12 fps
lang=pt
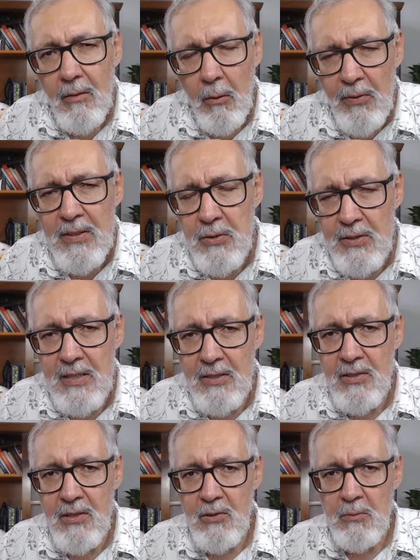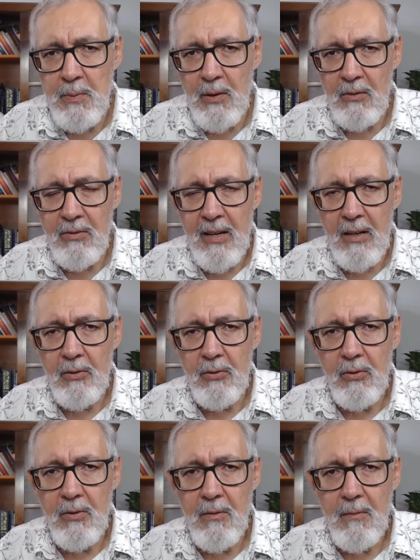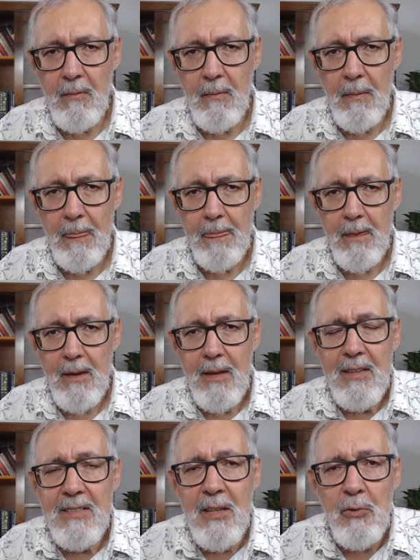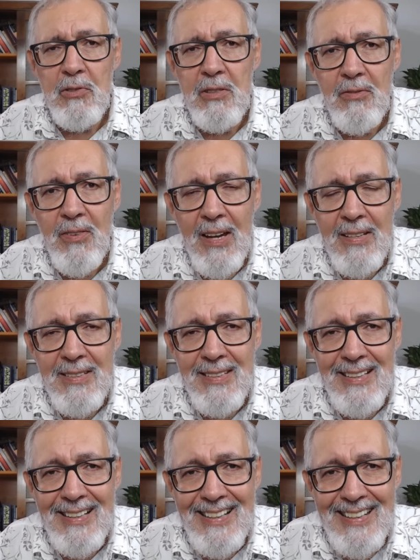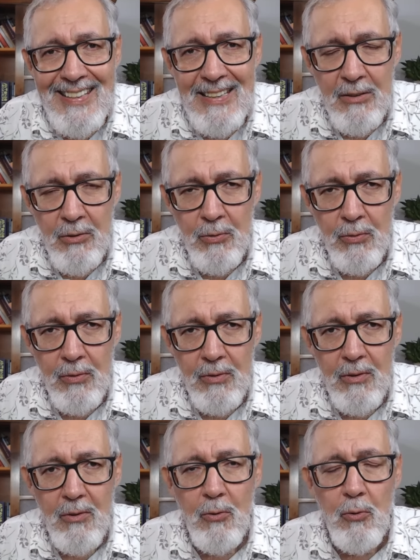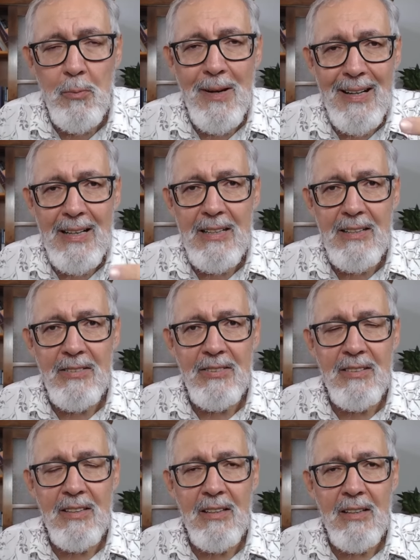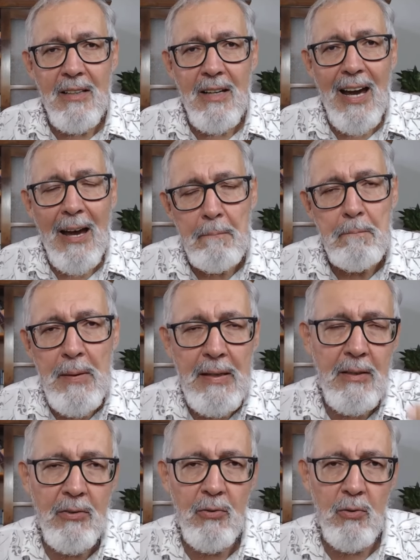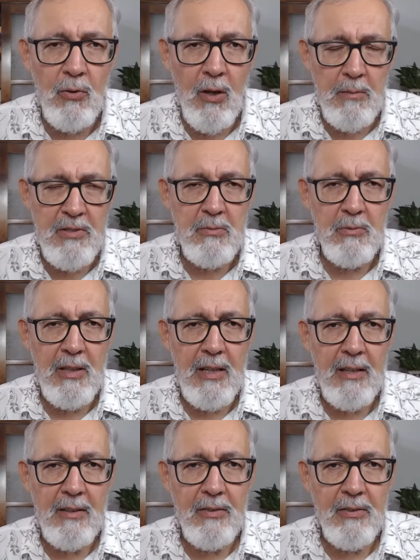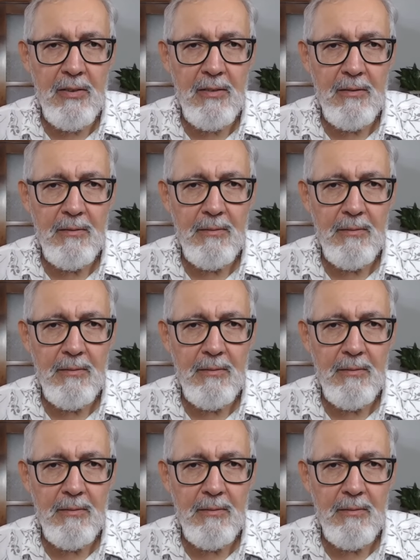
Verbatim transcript: Vamos fazer o exercício pelo inverso? Se eu tivesse lido uma lista apenas com o nome de mulheres,